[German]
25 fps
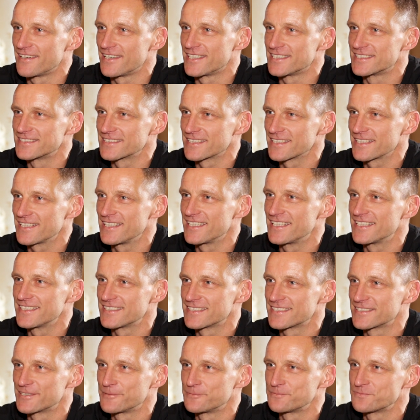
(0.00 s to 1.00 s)
als
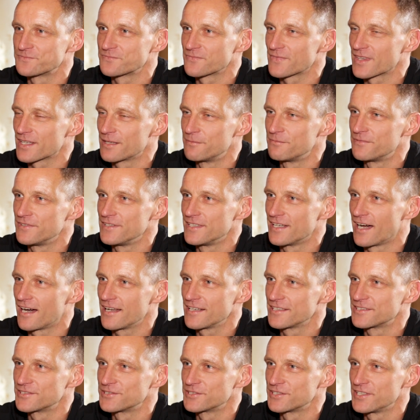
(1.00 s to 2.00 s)
Drittligist im
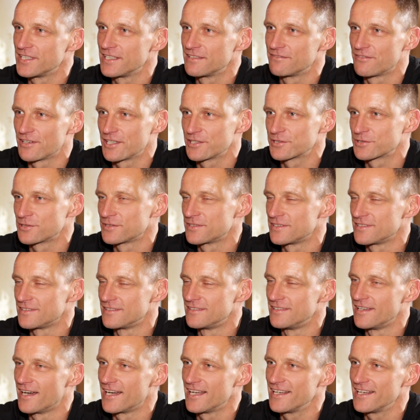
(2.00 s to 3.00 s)
Finale zu stehen, war schon ein